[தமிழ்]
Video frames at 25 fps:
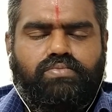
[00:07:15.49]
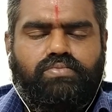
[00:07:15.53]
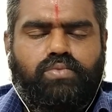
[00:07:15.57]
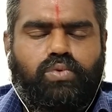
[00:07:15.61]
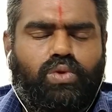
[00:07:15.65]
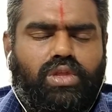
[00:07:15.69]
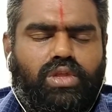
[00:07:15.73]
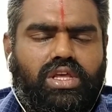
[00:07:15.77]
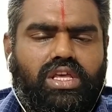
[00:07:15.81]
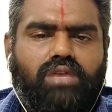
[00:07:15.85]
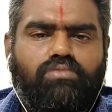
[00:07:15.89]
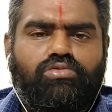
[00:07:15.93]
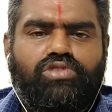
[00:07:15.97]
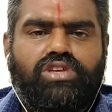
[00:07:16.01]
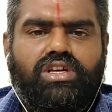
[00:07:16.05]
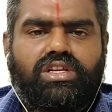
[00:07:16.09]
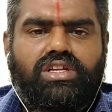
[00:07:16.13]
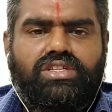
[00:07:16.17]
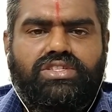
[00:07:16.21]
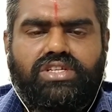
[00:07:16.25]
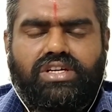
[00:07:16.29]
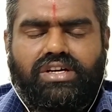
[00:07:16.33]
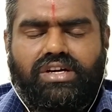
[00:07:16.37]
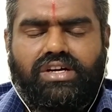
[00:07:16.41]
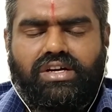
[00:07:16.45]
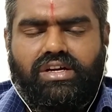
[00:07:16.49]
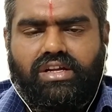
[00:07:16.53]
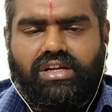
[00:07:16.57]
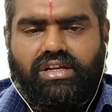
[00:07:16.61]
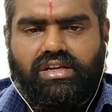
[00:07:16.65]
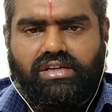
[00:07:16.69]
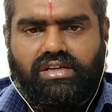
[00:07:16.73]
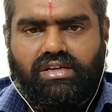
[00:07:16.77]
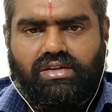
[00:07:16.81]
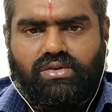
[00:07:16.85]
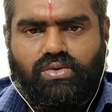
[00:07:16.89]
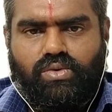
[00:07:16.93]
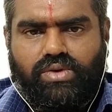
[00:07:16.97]
புதிய முயற்சிகளில்
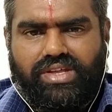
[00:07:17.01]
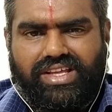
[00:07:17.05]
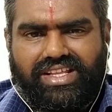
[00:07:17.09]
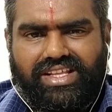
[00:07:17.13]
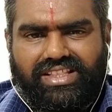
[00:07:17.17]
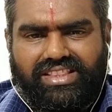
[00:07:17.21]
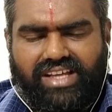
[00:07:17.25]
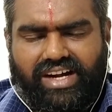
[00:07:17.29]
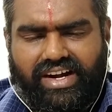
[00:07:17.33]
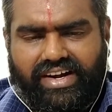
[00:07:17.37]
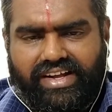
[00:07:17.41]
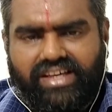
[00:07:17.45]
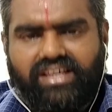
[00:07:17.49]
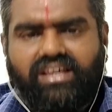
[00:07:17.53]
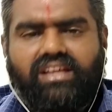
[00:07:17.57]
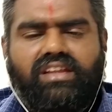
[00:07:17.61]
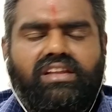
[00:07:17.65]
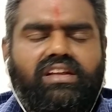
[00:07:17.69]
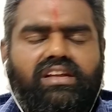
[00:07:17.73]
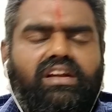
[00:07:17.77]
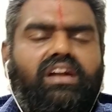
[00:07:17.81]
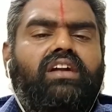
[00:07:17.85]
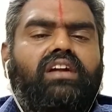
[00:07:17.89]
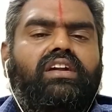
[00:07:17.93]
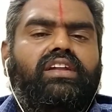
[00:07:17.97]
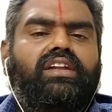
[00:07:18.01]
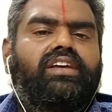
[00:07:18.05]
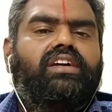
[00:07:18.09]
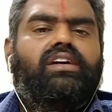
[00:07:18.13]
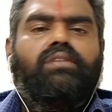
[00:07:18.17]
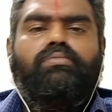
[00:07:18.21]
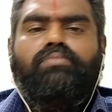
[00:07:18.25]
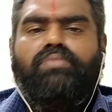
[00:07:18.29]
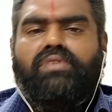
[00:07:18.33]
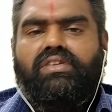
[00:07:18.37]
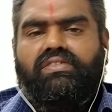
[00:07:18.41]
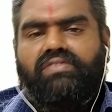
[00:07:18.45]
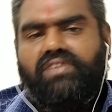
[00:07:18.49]
இருக்கக்கூடிய தடங்கல்கள் நீங்க
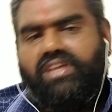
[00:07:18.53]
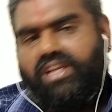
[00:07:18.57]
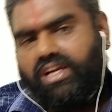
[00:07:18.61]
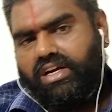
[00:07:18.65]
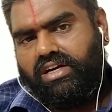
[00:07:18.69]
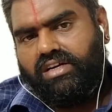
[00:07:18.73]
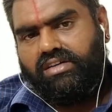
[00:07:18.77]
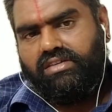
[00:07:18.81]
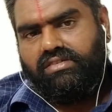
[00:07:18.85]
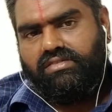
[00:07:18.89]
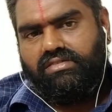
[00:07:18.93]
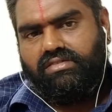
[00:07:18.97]
பெறுவீர்கள்